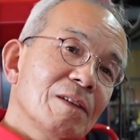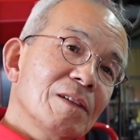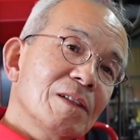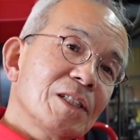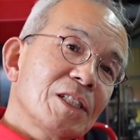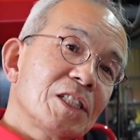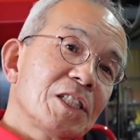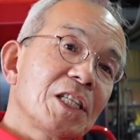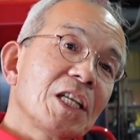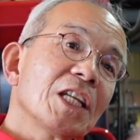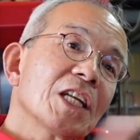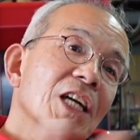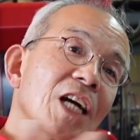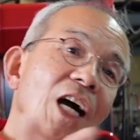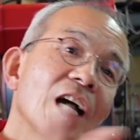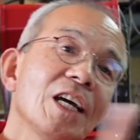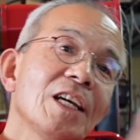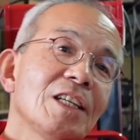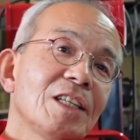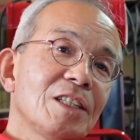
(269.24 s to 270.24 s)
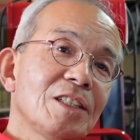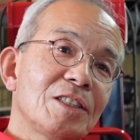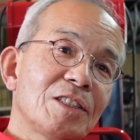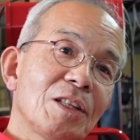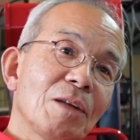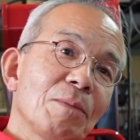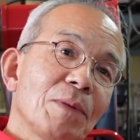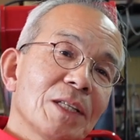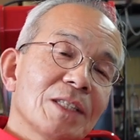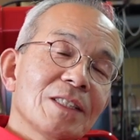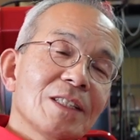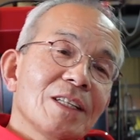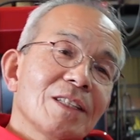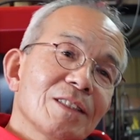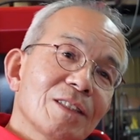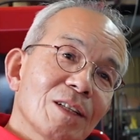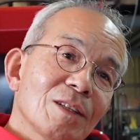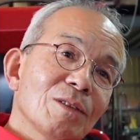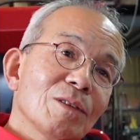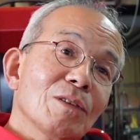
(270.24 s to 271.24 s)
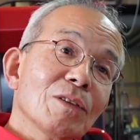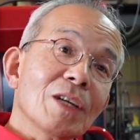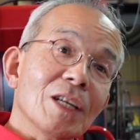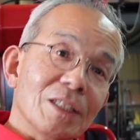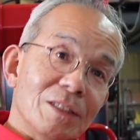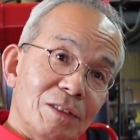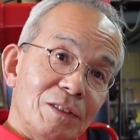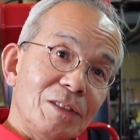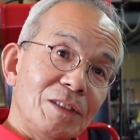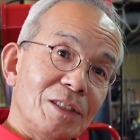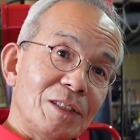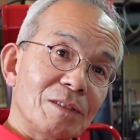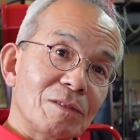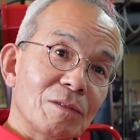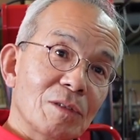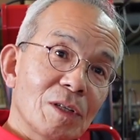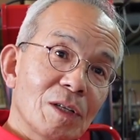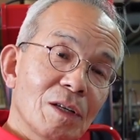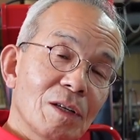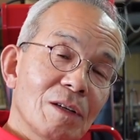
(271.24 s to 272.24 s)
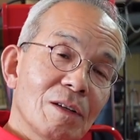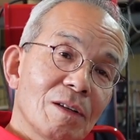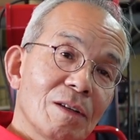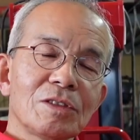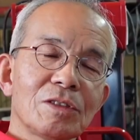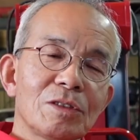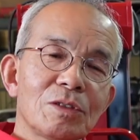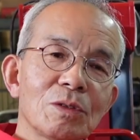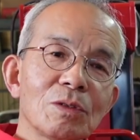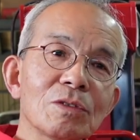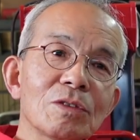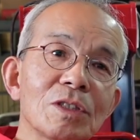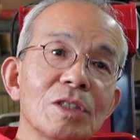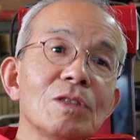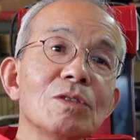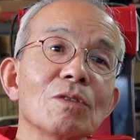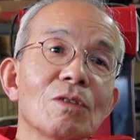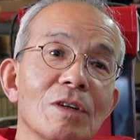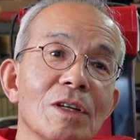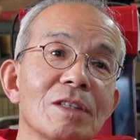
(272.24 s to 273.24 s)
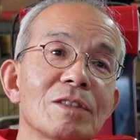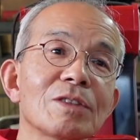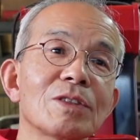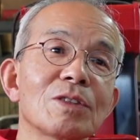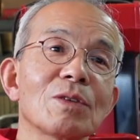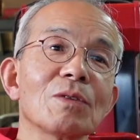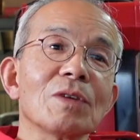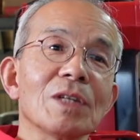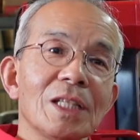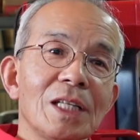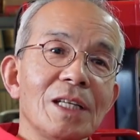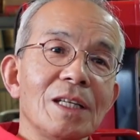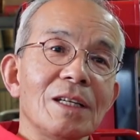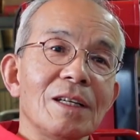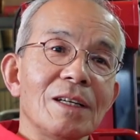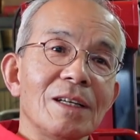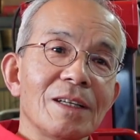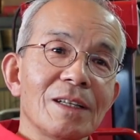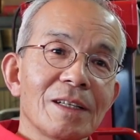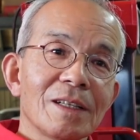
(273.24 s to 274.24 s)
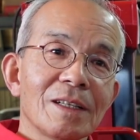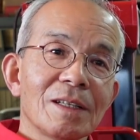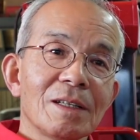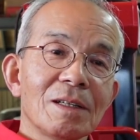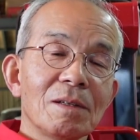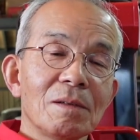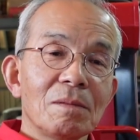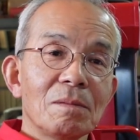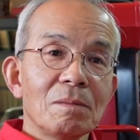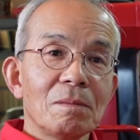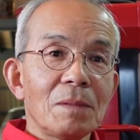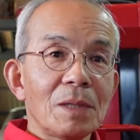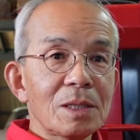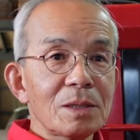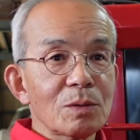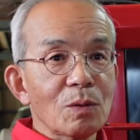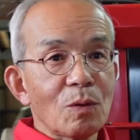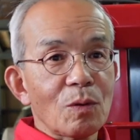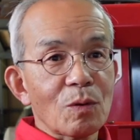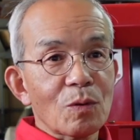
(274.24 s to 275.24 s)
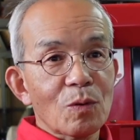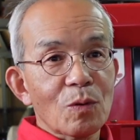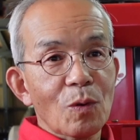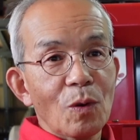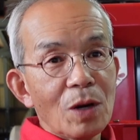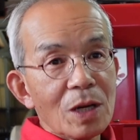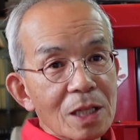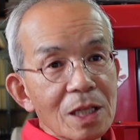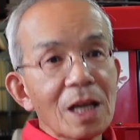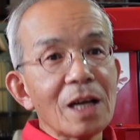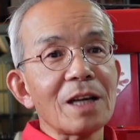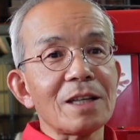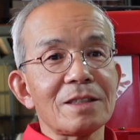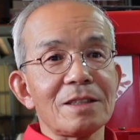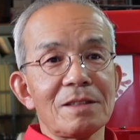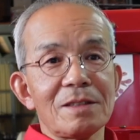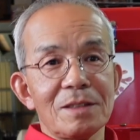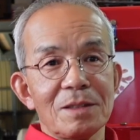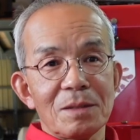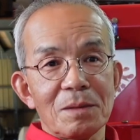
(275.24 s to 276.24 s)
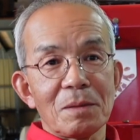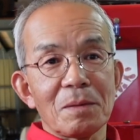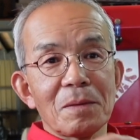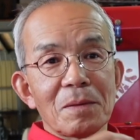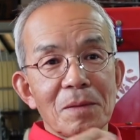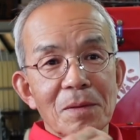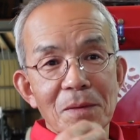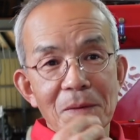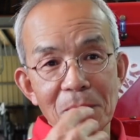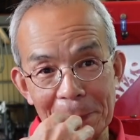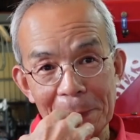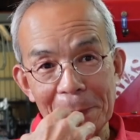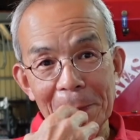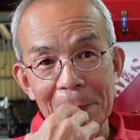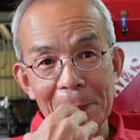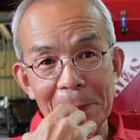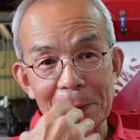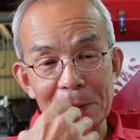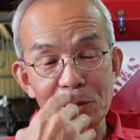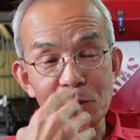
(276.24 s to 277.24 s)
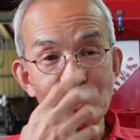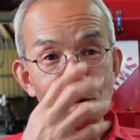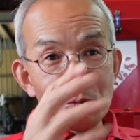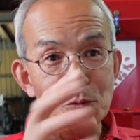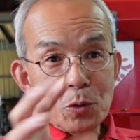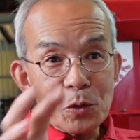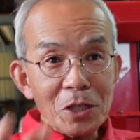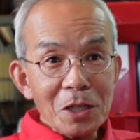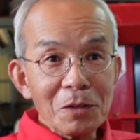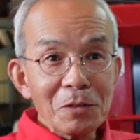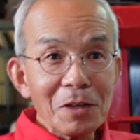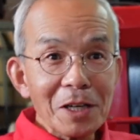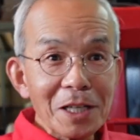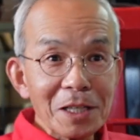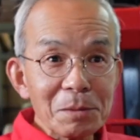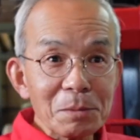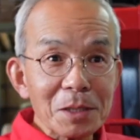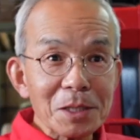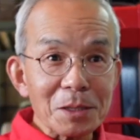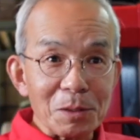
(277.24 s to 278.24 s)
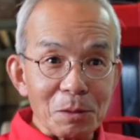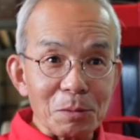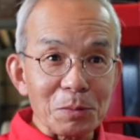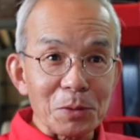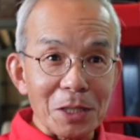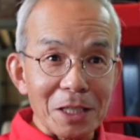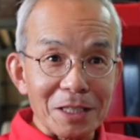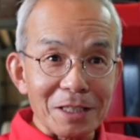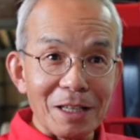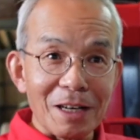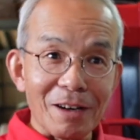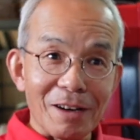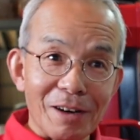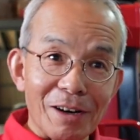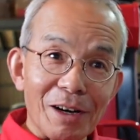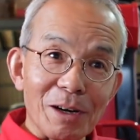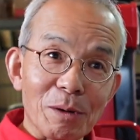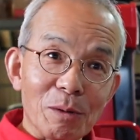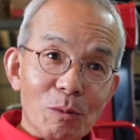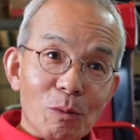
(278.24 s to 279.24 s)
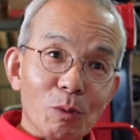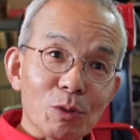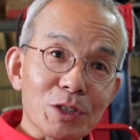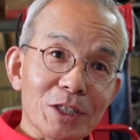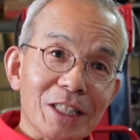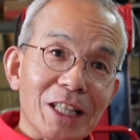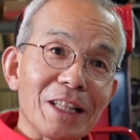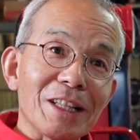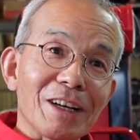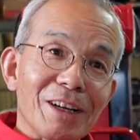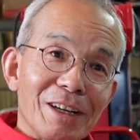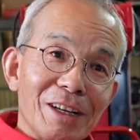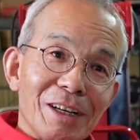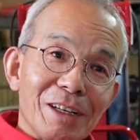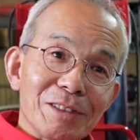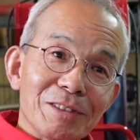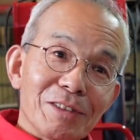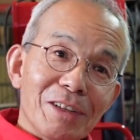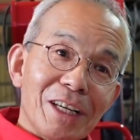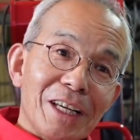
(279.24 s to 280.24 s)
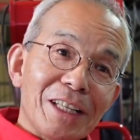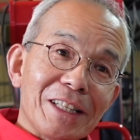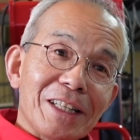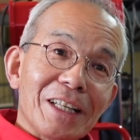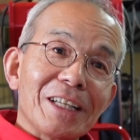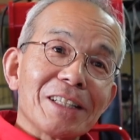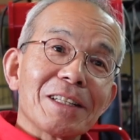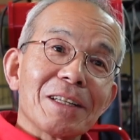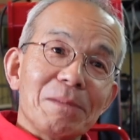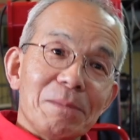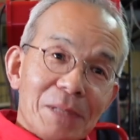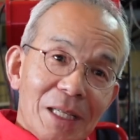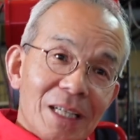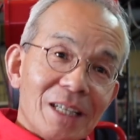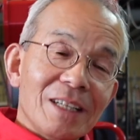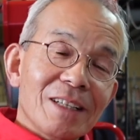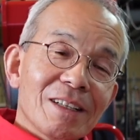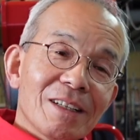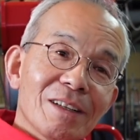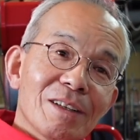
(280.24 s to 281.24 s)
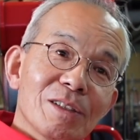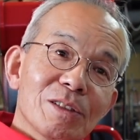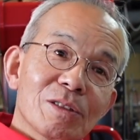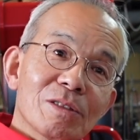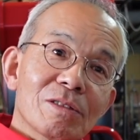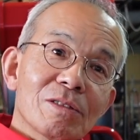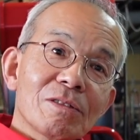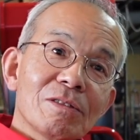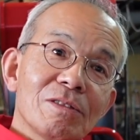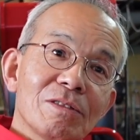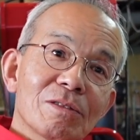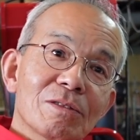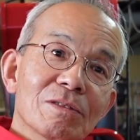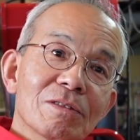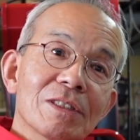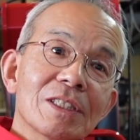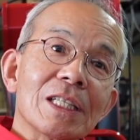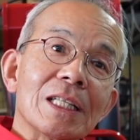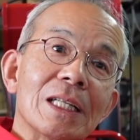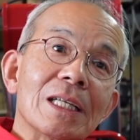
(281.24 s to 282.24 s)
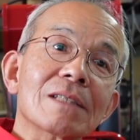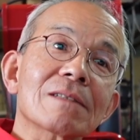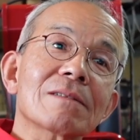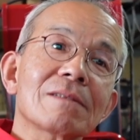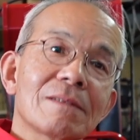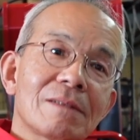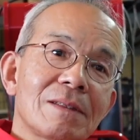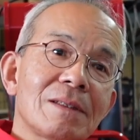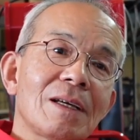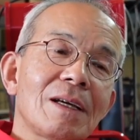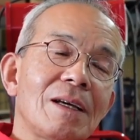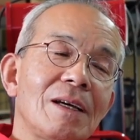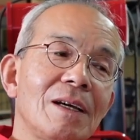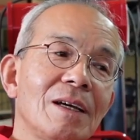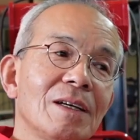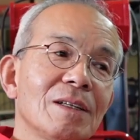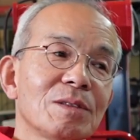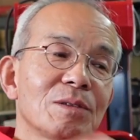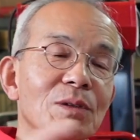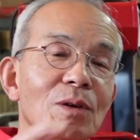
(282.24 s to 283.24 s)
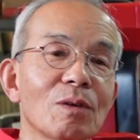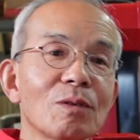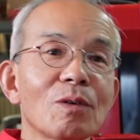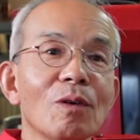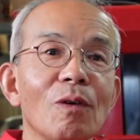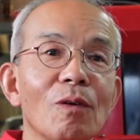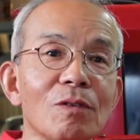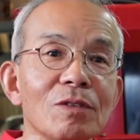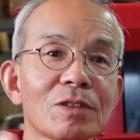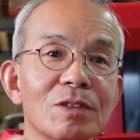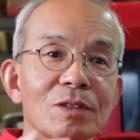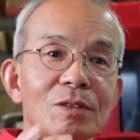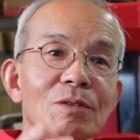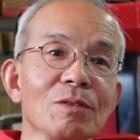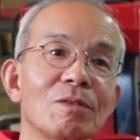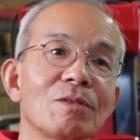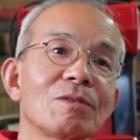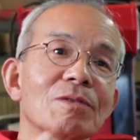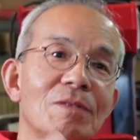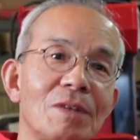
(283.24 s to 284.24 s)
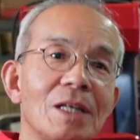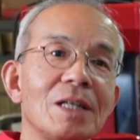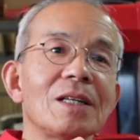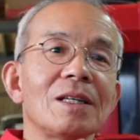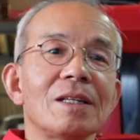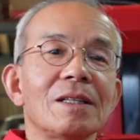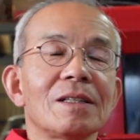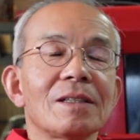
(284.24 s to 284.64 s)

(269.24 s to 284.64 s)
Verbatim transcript: 自然に回避して別なスタンドでガソリン入れる。上手に乗れる人はね、まず壊れないはずですよ。消耗品は減りますよ、ブレーキなんかこすってんだから、それは減って当たり前。そういうことじゃなくて、動く本質の方は